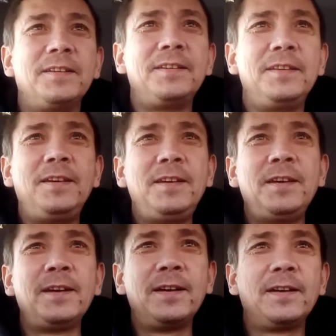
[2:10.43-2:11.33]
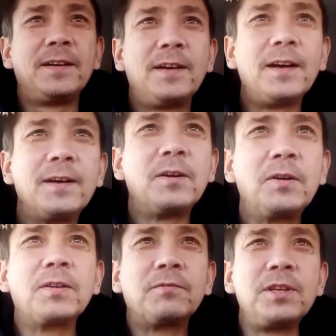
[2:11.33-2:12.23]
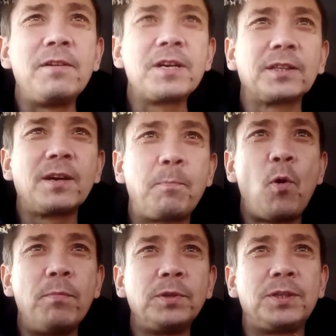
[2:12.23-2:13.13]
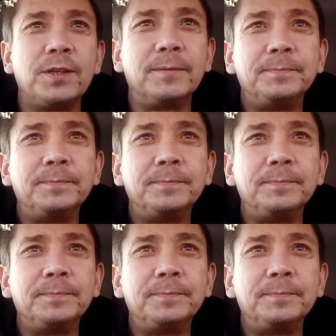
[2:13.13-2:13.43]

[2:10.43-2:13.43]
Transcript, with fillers: И вы, наверное, помните